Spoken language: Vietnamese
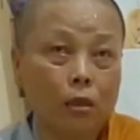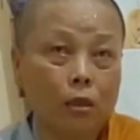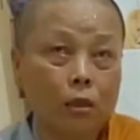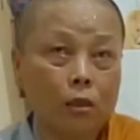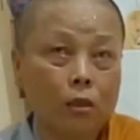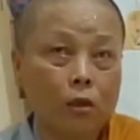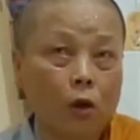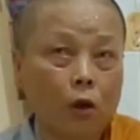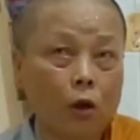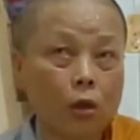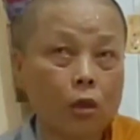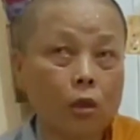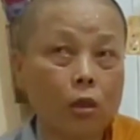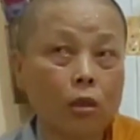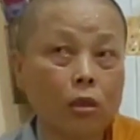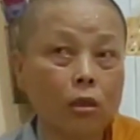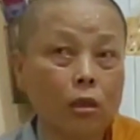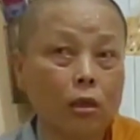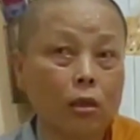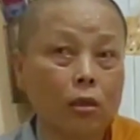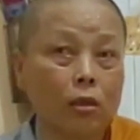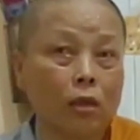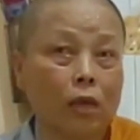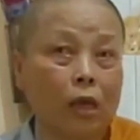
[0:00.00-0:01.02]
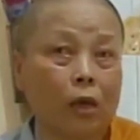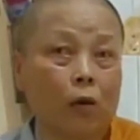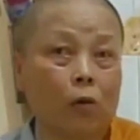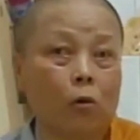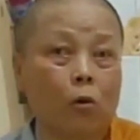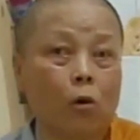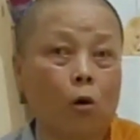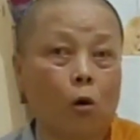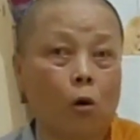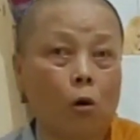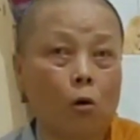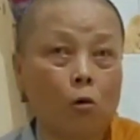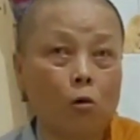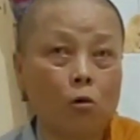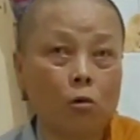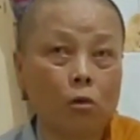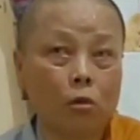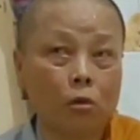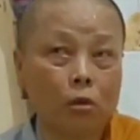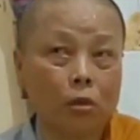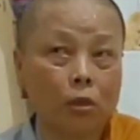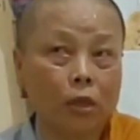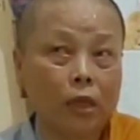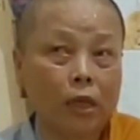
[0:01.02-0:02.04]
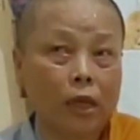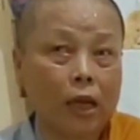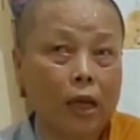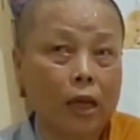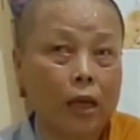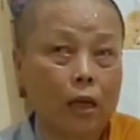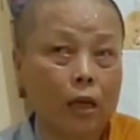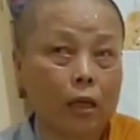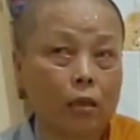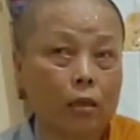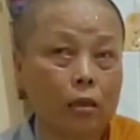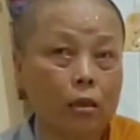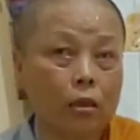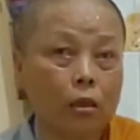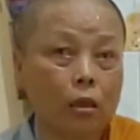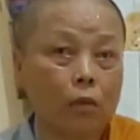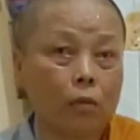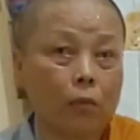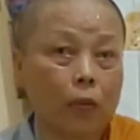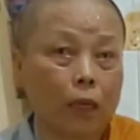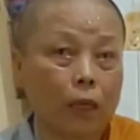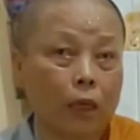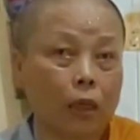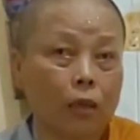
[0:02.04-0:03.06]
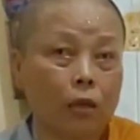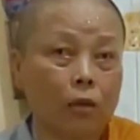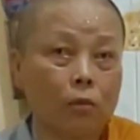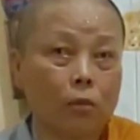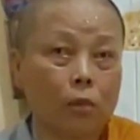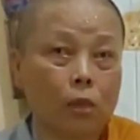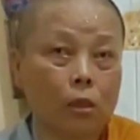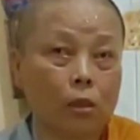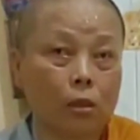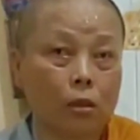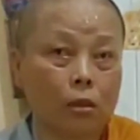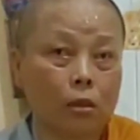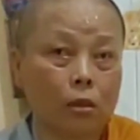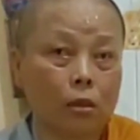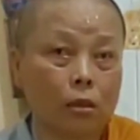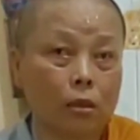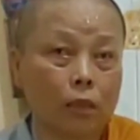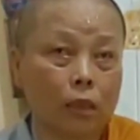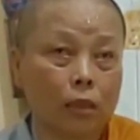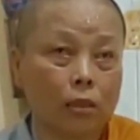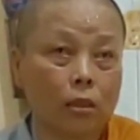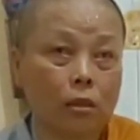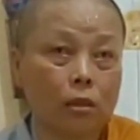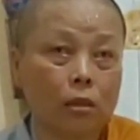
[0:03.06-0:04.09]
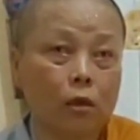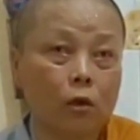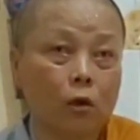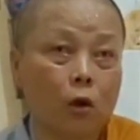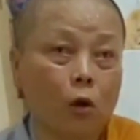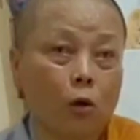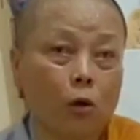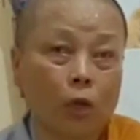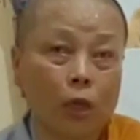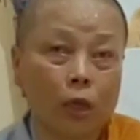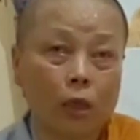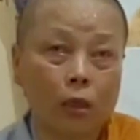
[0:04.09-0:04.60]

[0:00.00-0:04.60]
cho những người nghèo khổ, hay là những người mà ăn không được. Giả sử như cô đi.